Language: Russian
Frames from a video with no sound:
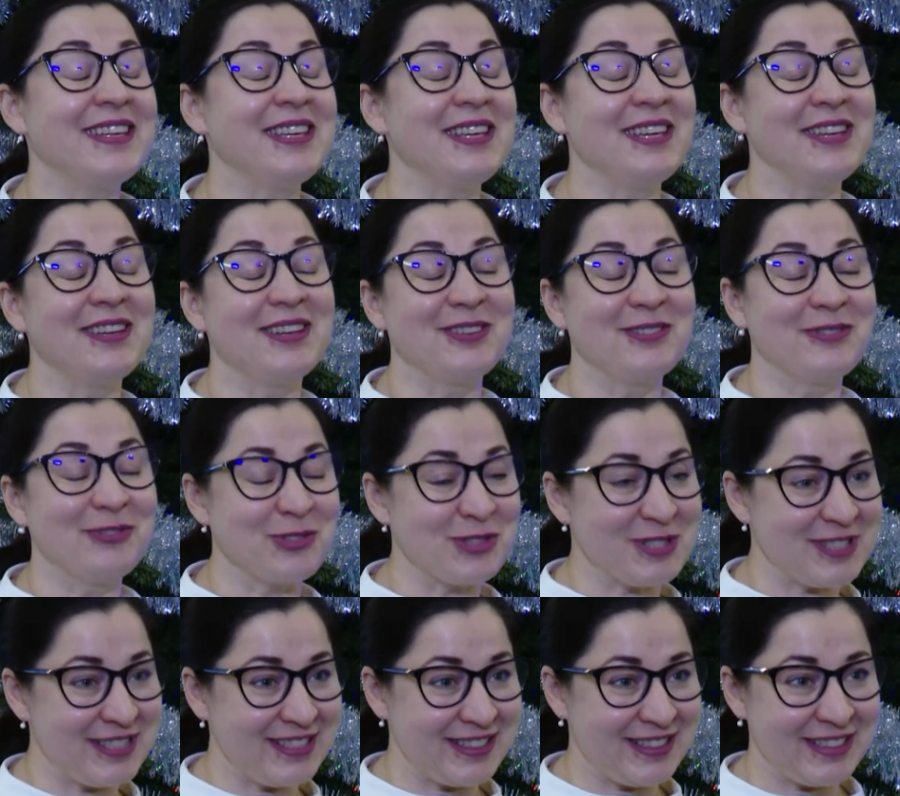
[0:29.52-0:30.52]
И
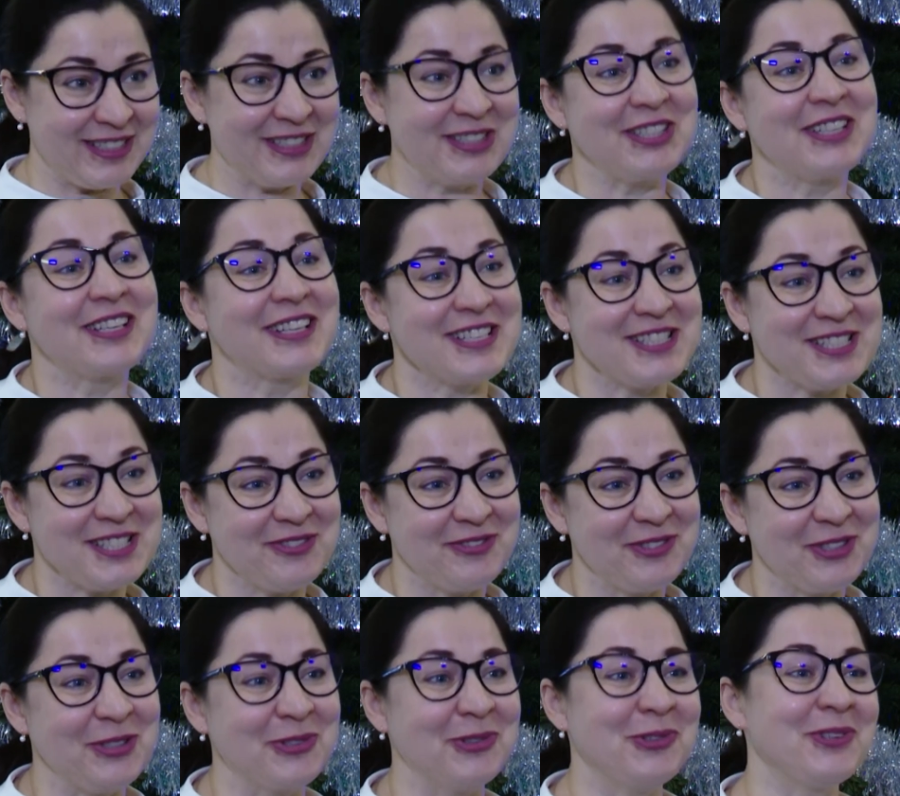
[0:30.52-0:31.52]
возле этой красивой
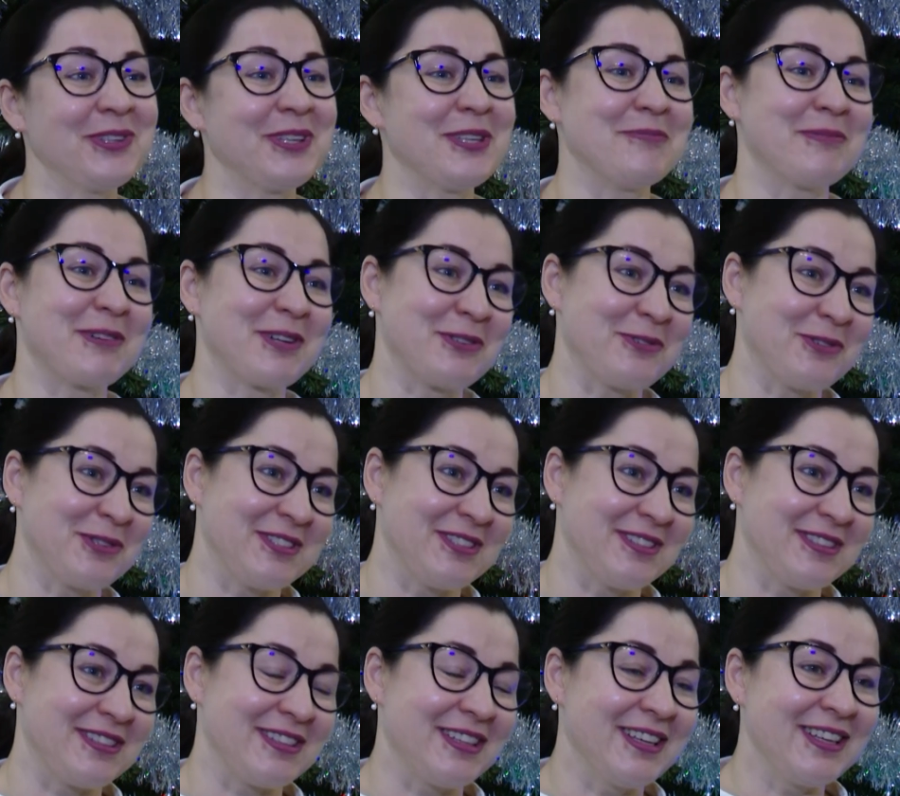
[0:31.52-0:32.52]
красивой елки проходит